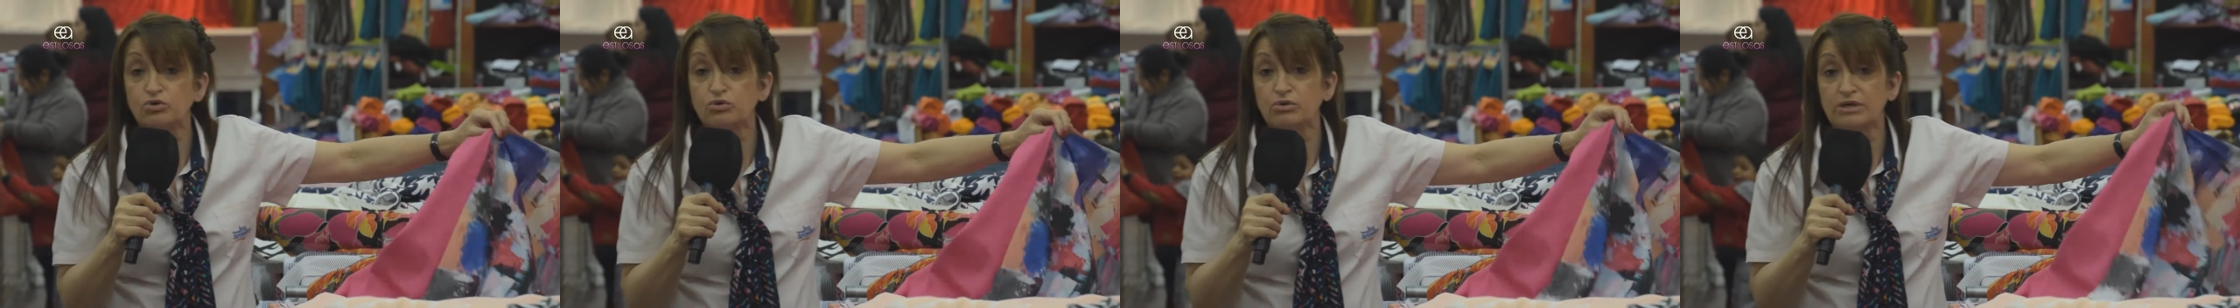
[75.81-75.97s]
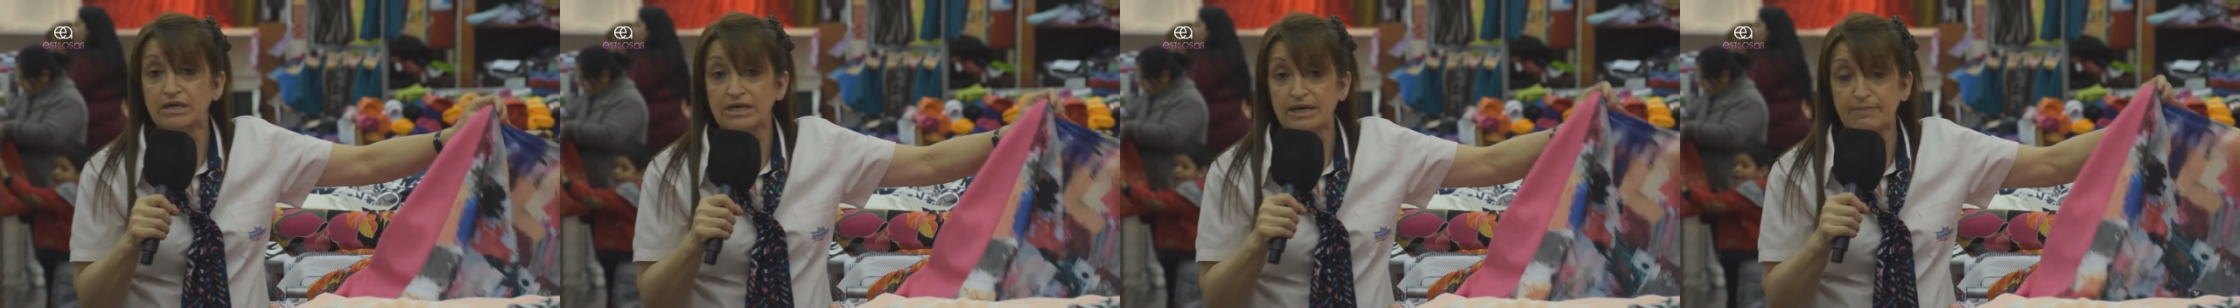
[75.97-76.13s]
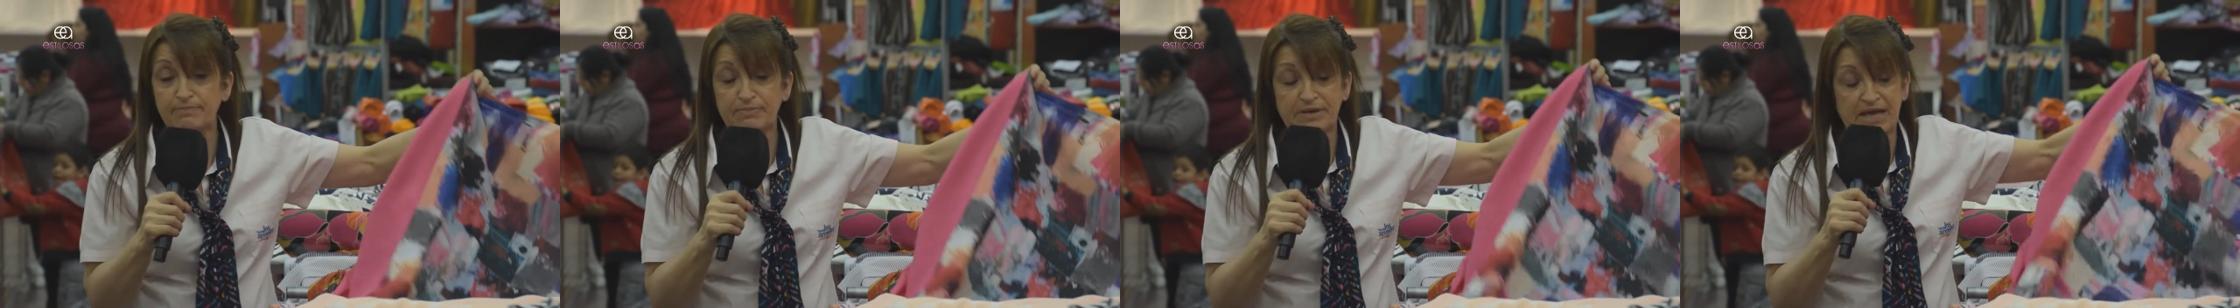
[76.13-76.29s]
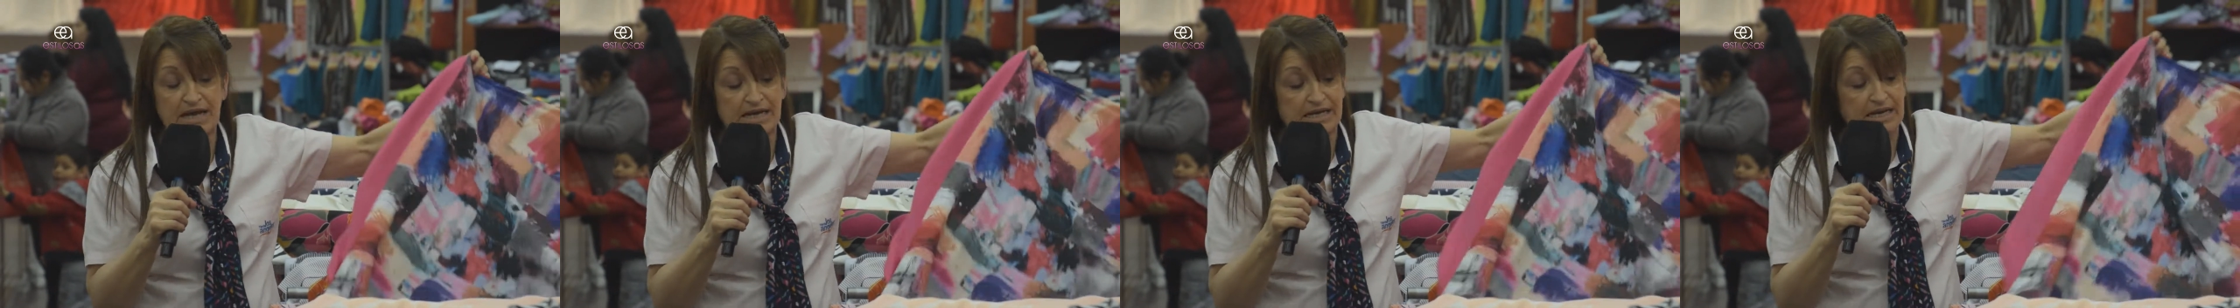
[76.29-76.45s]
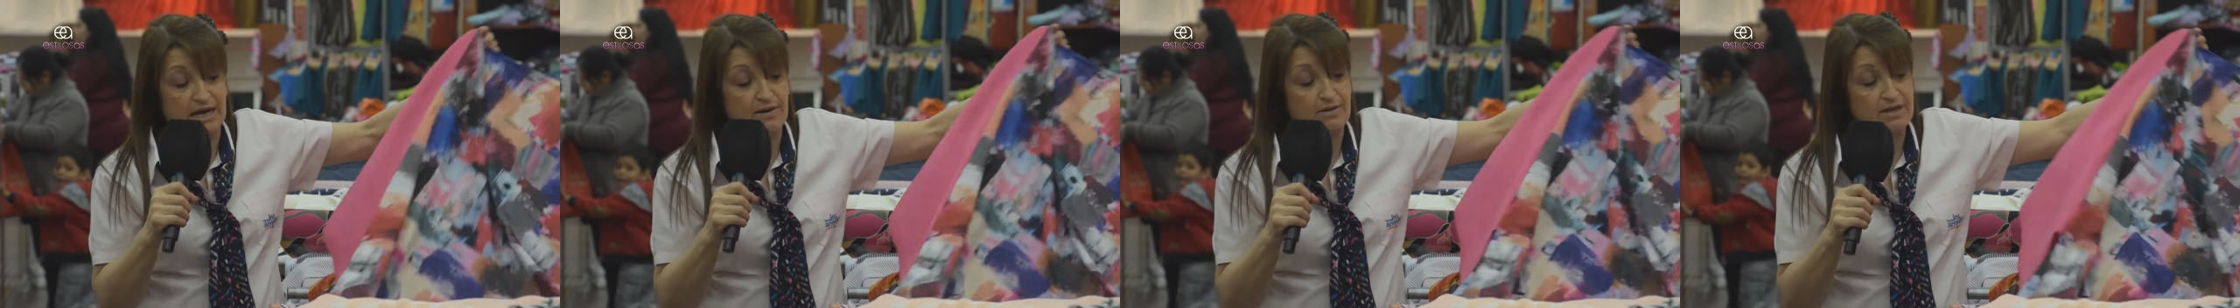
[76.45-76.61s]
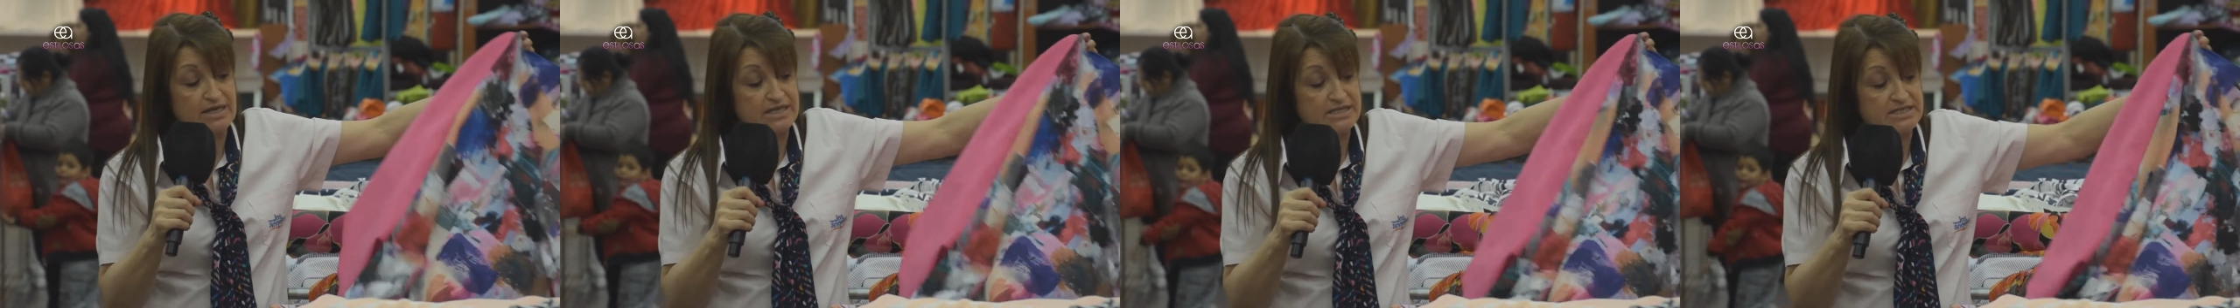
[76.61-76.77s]
un crepe que
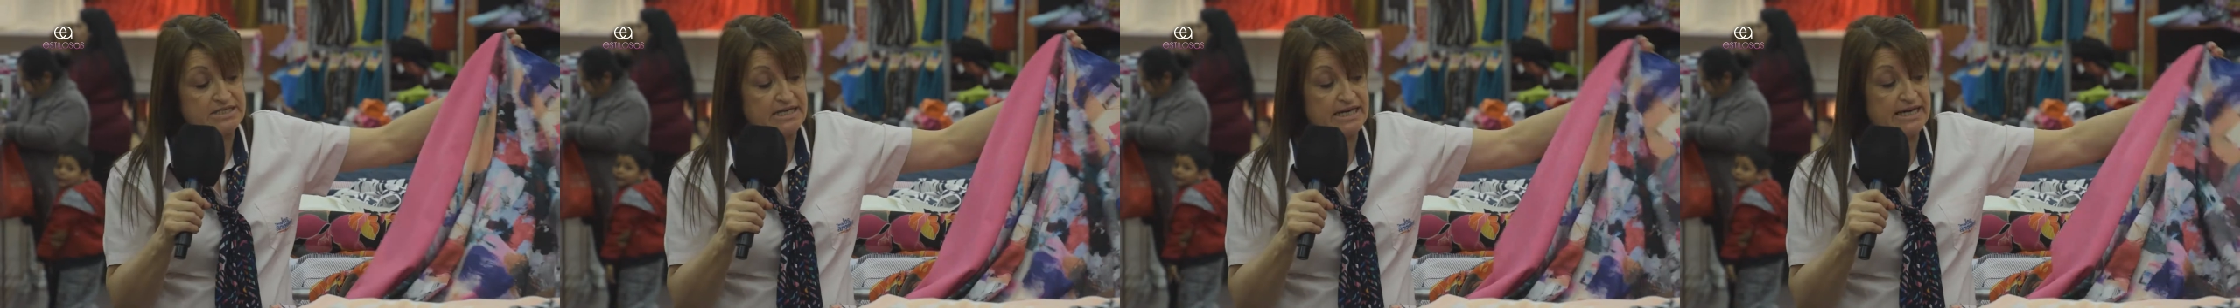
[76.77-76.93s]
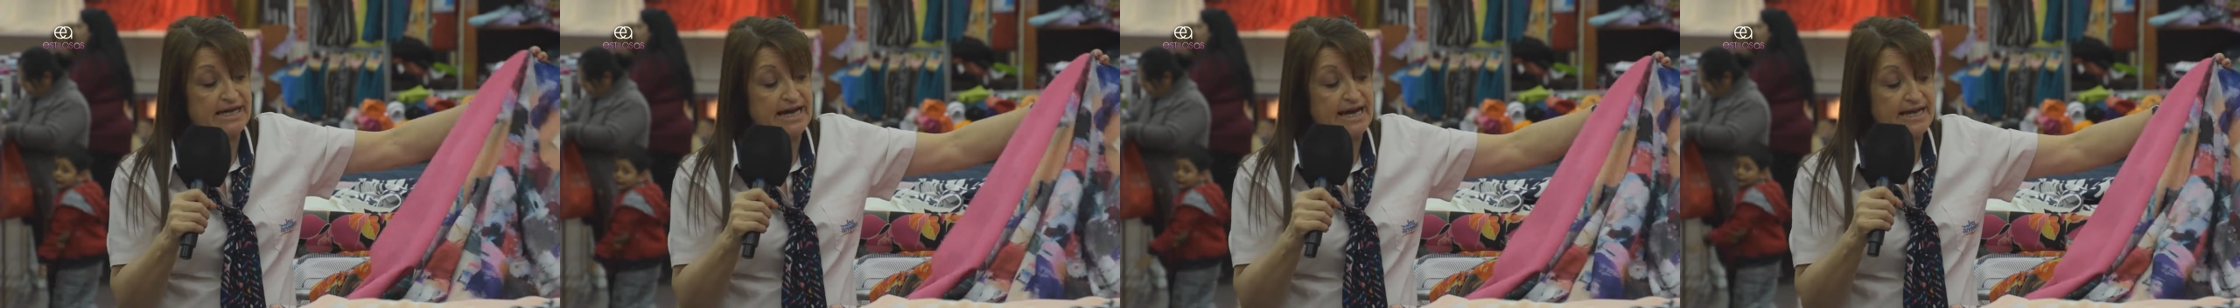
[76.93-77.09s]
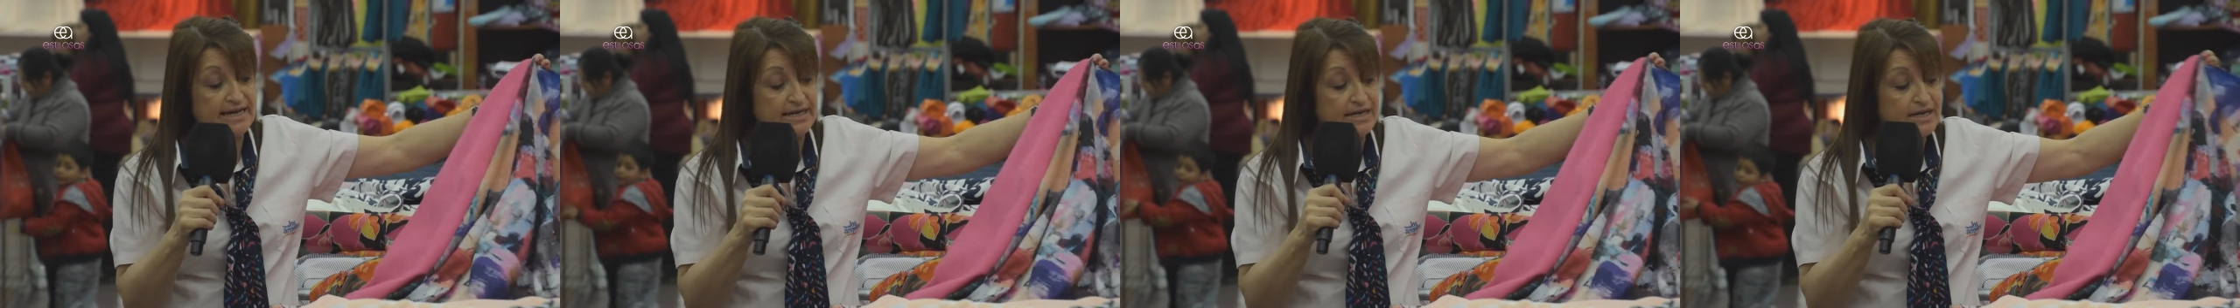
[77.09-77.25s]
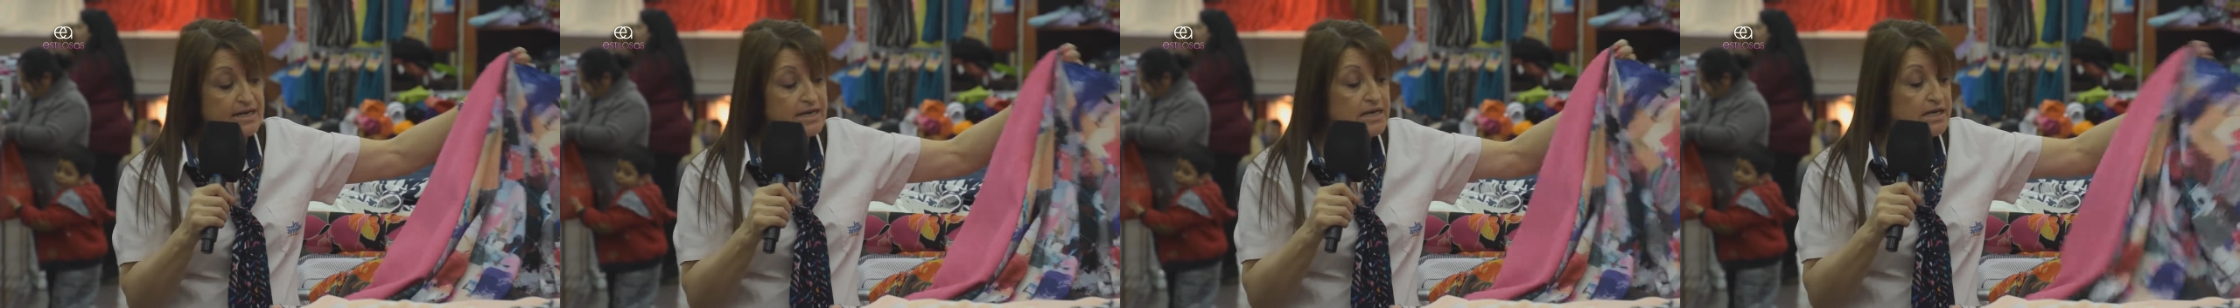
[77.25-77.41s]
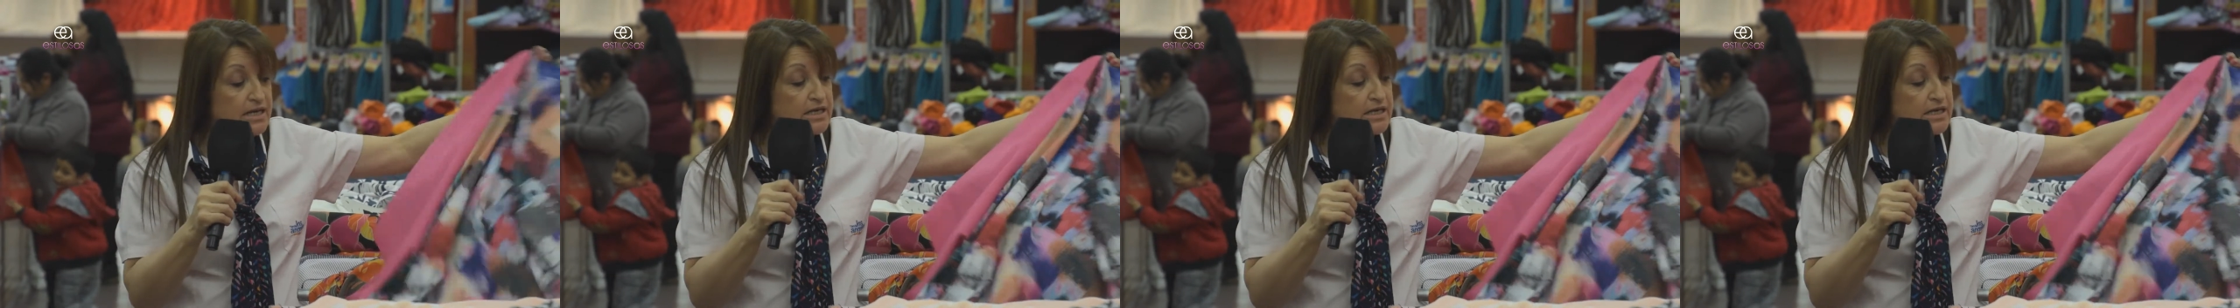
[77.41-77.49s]
acaba de llegar,